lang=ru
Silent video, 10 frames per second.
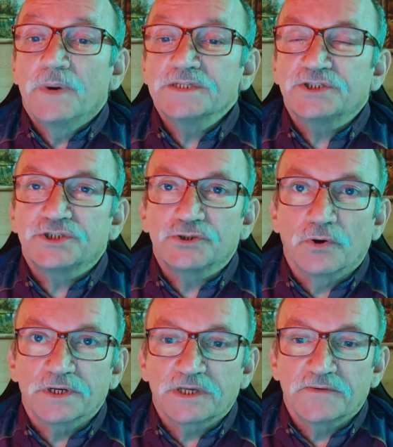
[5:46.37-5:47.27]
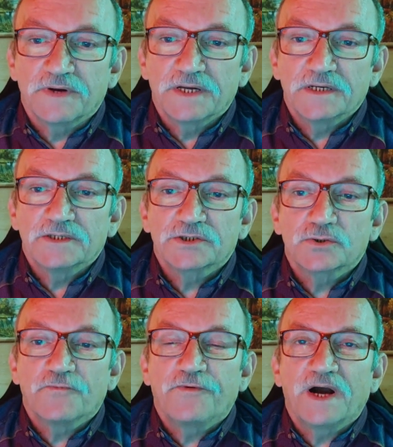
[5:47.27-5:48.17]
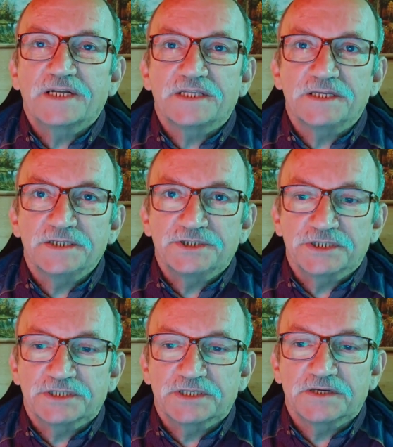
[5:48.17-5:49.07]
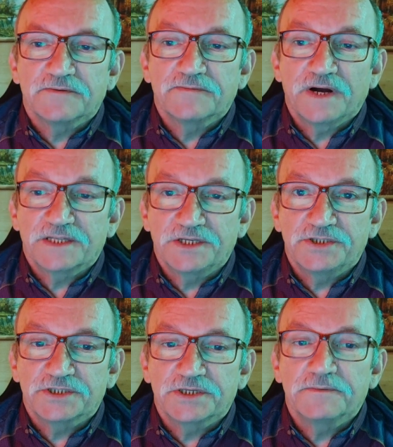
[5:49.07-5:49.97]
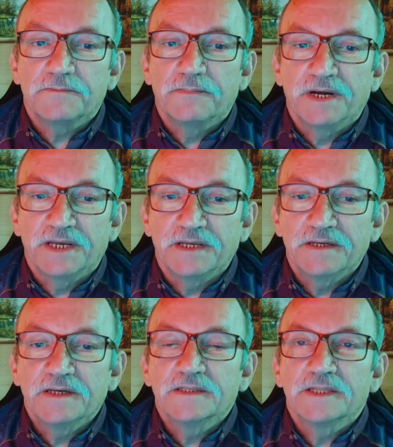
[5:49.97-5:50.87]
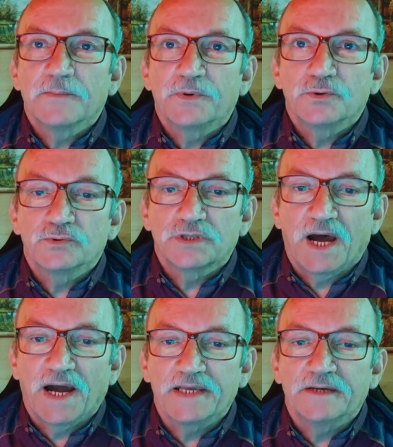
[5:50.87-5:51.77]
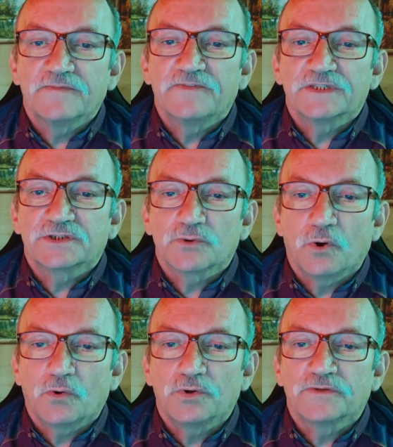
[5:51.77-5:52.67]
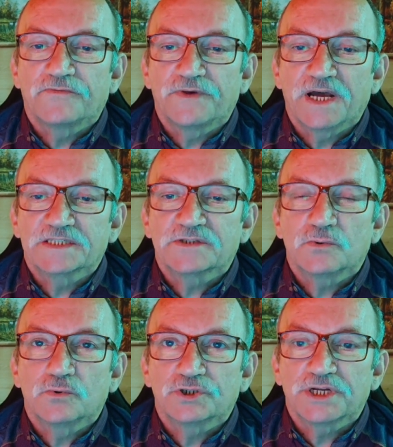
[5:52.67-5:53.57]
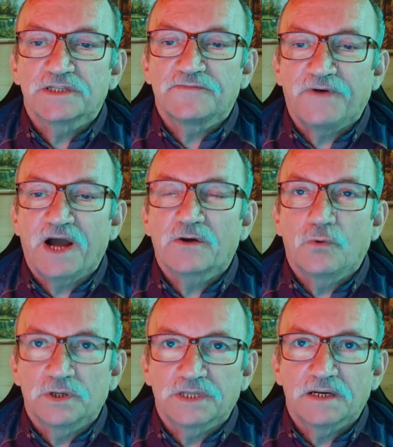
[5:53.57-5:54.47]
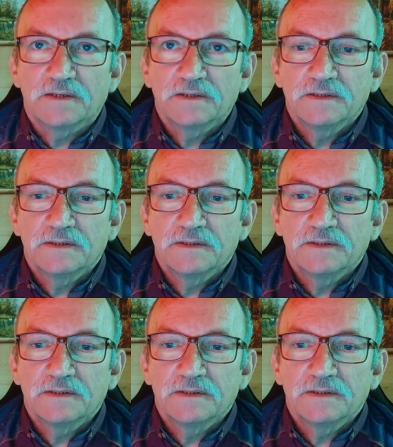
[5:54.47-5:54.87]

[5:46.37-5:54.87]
подчеркивая, что фактически, фактически мы наблюдаем высокую инфляцию уже два года.